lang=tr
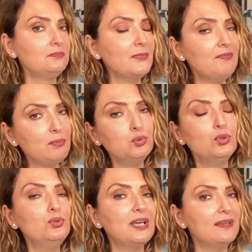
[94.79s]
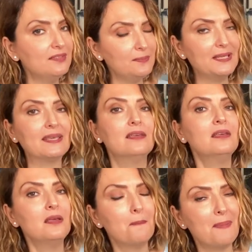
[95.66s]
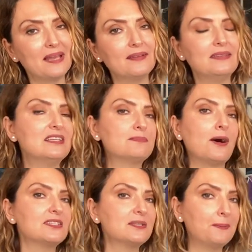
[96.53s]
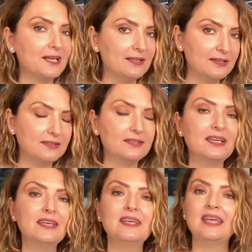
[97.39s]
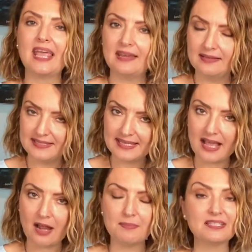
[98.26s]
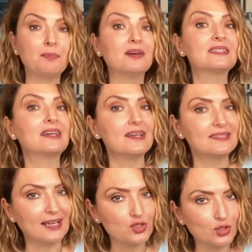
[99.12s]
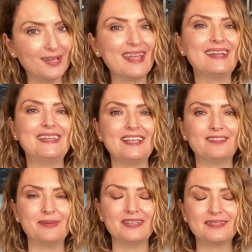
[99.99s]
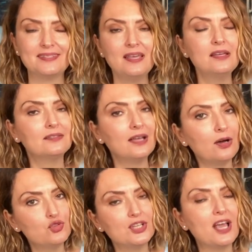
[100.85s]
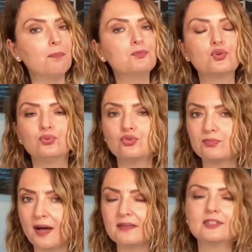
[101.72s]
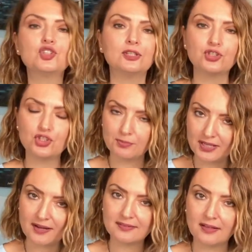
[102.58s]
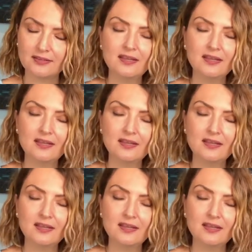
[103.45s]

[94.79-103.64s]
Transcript: Ve bu Dolunay tabii ki beklediğiniz bazı paraların elinize gelmesi, bazı kazançlar elde etmeniz, daha önce yapmış olduğunuz bazı çalışmalardan